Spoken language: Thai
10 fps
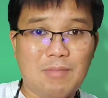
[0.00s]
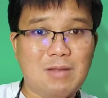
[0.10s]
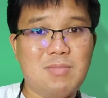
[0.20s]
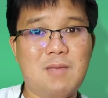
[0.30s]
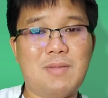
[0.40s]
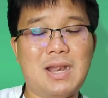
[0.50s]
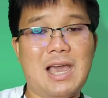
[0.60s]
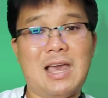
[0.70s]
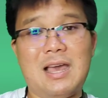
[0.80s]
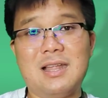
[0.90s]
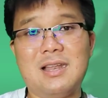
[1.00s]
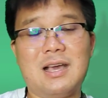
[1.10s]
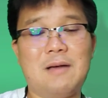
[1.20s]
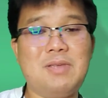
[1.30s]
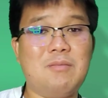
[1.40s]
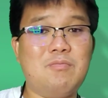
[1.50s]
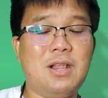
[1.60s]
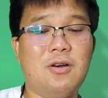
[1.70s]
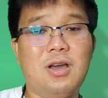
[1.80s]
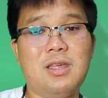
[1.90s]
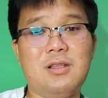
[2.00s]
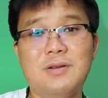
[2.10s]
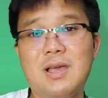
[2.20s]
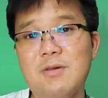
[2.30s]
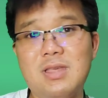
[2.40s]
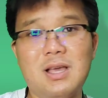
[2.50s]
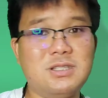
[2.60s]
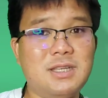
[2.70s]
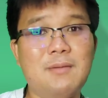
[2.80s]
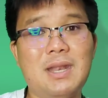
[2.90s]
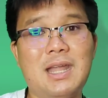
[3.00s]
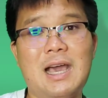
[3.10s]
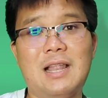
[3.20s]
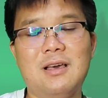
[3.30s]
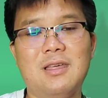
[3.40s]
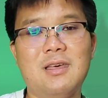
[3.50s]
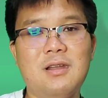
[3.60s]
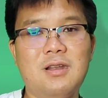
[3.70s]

มันมีปัญหานะครับอย่าง Bitcoin Ethereum ก็ยังเจอปัญหาเลย